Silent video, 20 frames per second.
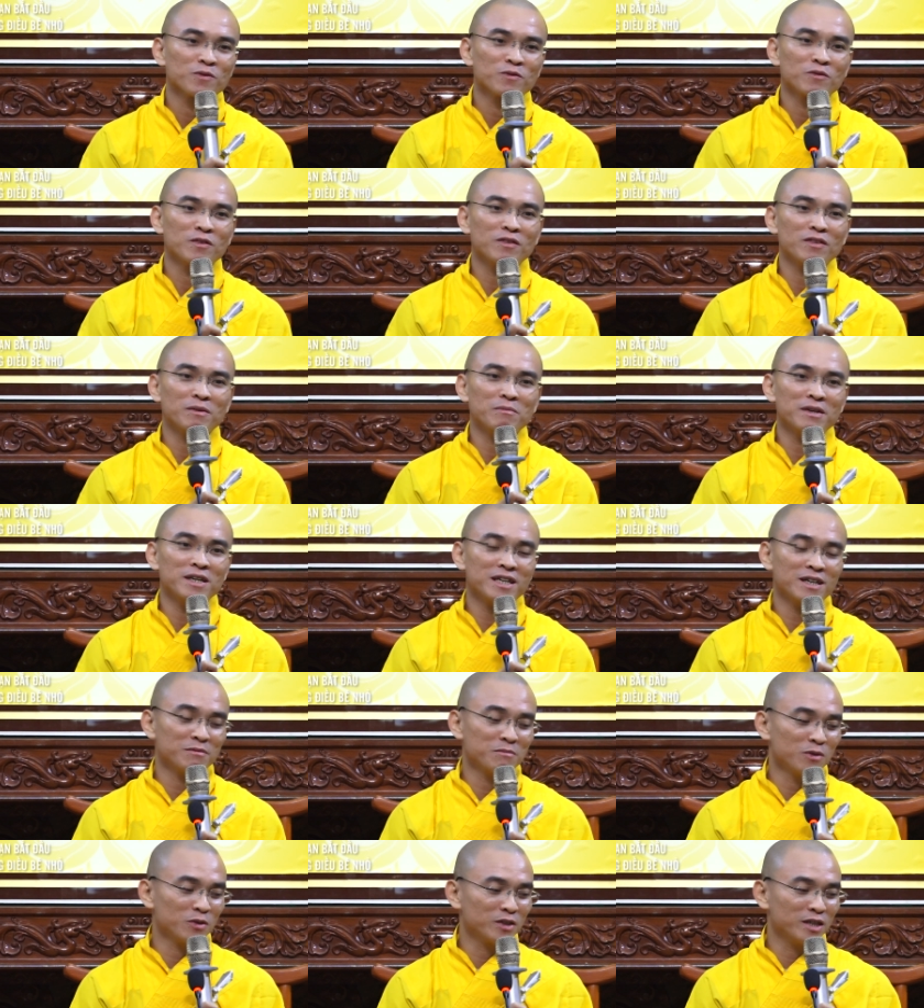Quý vị biết
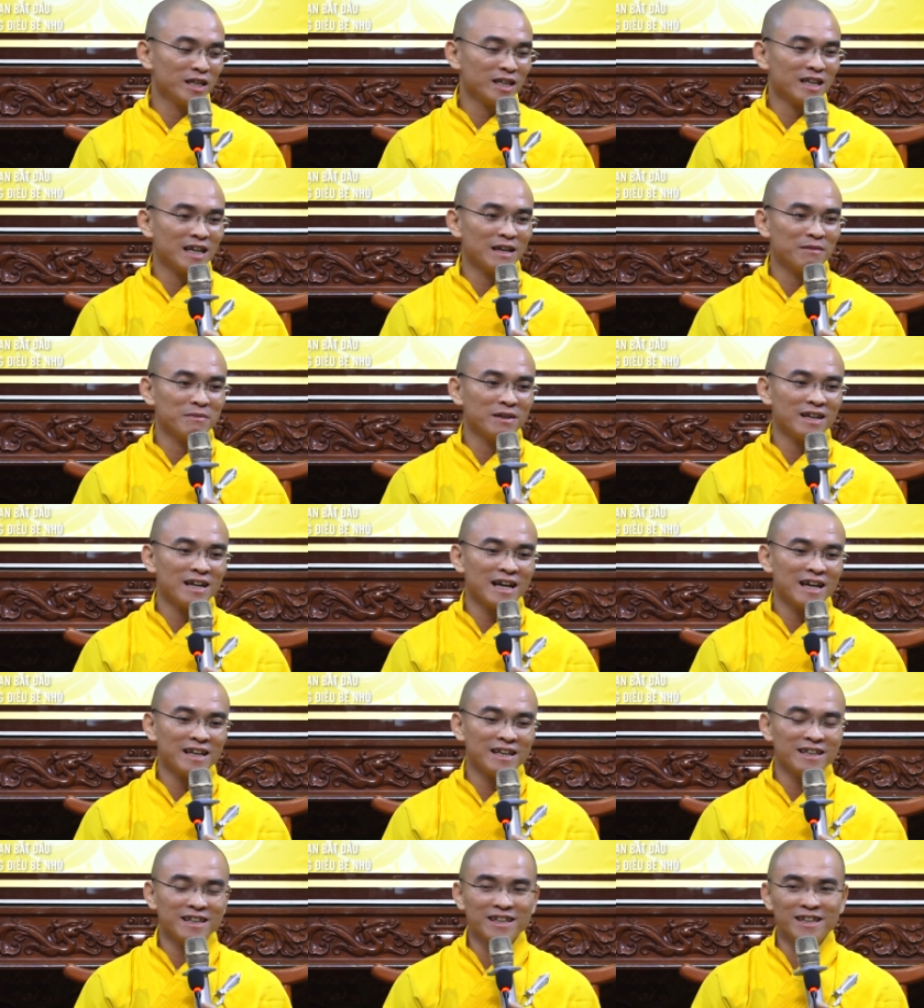không, một chiếc nằm ở
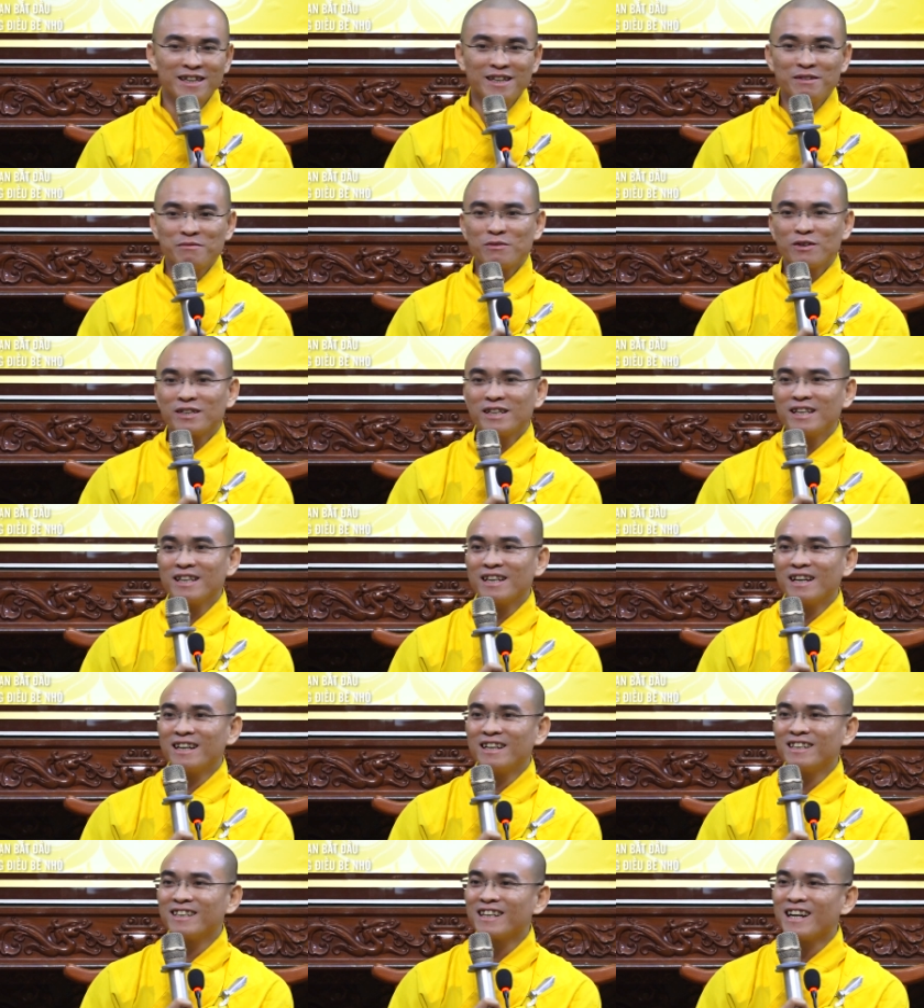đây, một chiếc
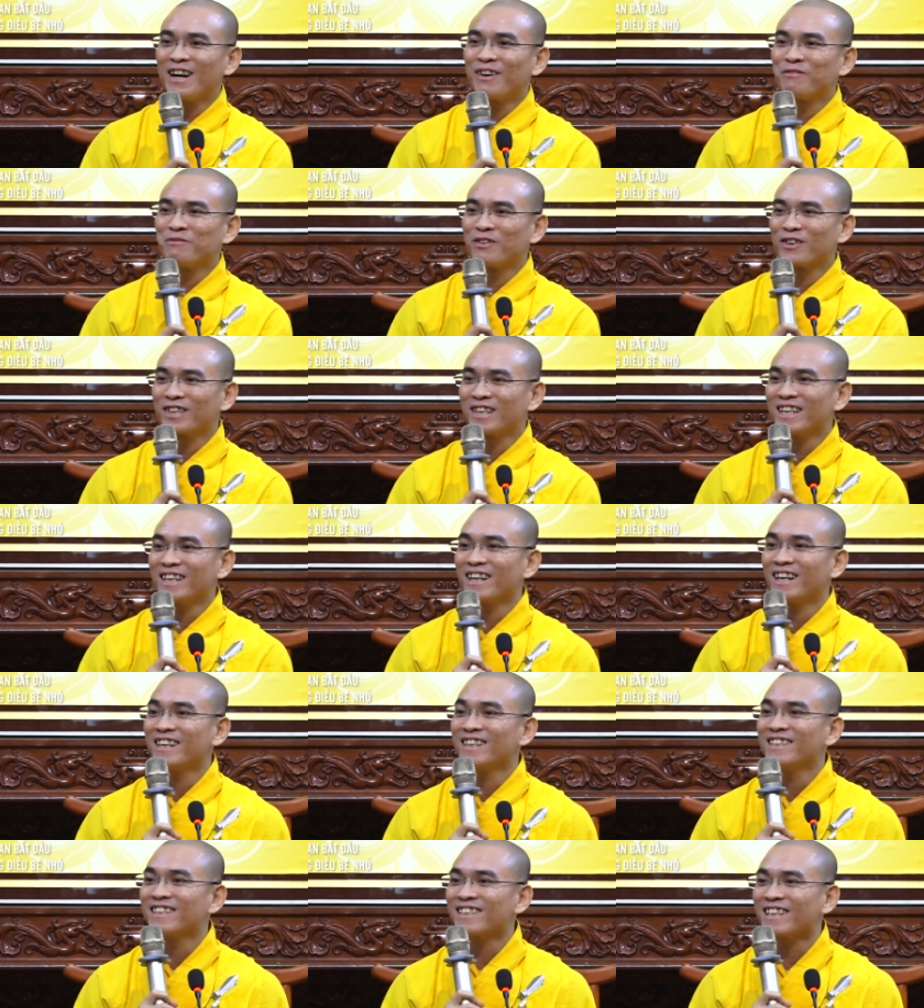ở hướng đông, một chiếc ở
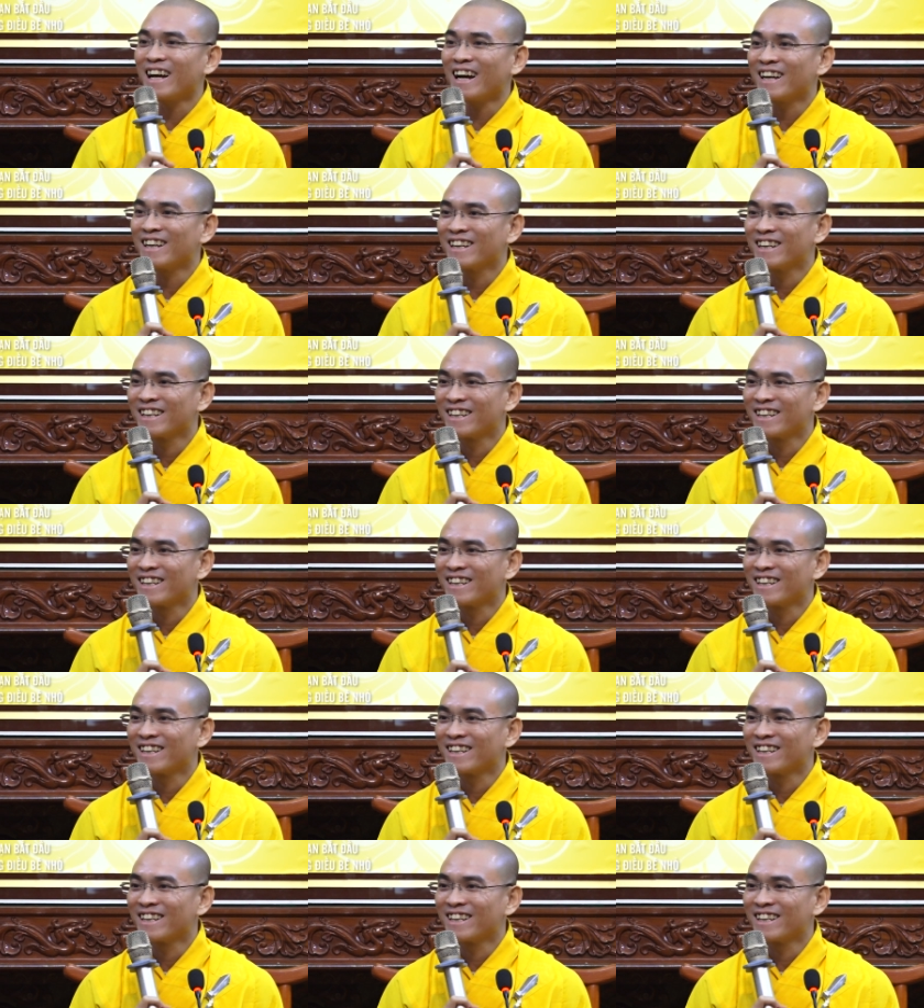hướng tây,